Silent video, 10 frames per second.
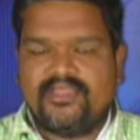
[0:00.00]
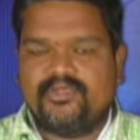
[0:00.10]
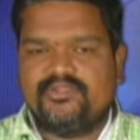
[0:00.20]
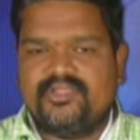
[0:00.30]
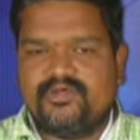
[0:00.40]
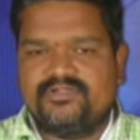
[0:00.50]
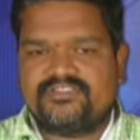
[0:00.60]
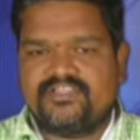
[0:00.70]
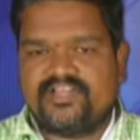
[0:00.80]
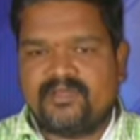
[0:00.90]
అయోధ్యలో
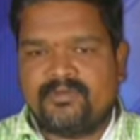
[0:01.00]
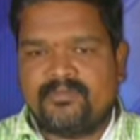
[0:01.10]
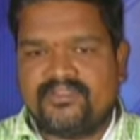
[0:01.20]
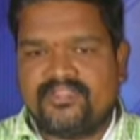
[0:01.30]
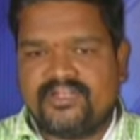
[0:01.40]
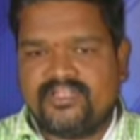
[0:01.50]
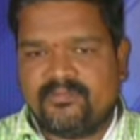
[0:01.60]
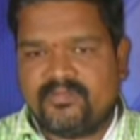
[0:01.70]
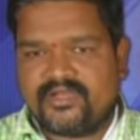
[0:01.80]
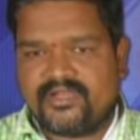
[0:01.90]
శ్రీరామ మందిర
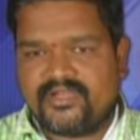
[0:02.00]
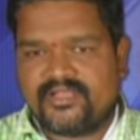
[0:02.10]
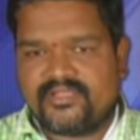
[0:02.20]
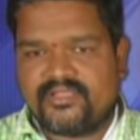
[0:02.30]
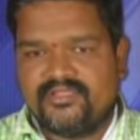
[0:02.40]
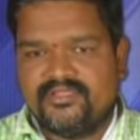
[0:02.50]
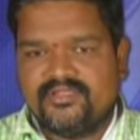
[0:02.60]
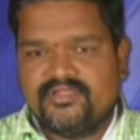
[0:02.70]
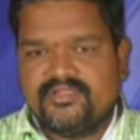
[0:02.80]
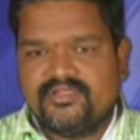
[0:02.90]
నిర్మాణానికి
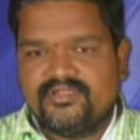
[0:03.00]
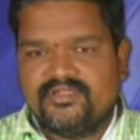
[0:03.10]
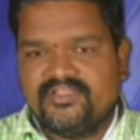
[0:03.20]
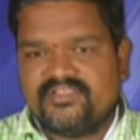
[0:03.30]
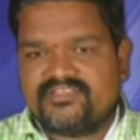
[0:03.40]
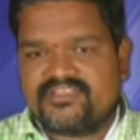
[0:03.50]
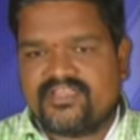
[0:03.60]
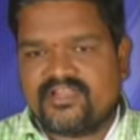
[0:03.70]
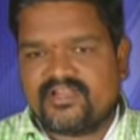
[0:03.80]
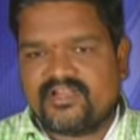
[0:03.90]
నిధి
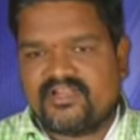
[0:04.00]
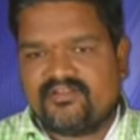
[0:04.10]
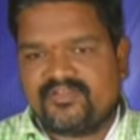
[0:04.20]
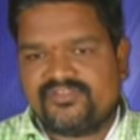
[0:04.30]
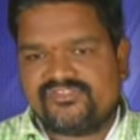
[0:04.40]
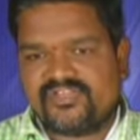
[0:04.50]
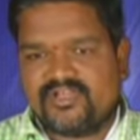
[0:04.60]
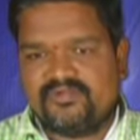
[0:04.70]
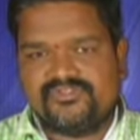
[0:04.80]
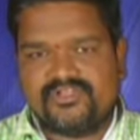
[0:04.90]
సేకరణ
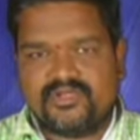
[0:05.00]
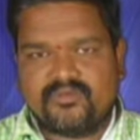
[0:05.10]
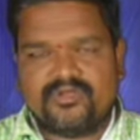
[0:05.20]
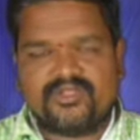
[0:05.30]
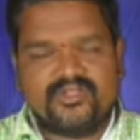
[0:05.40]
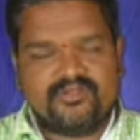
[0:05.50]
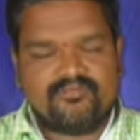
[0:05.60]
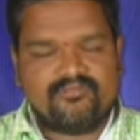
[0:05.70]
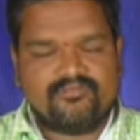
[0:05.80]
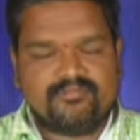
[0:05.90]
నిర్వహించారు జిలకుంట
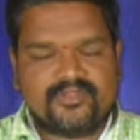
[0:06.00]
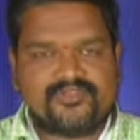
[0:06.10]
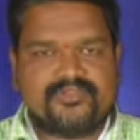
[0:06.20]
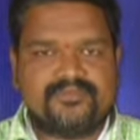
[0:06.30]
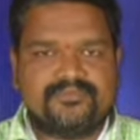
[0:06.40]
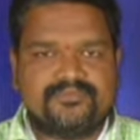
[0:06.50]
ప్రజలు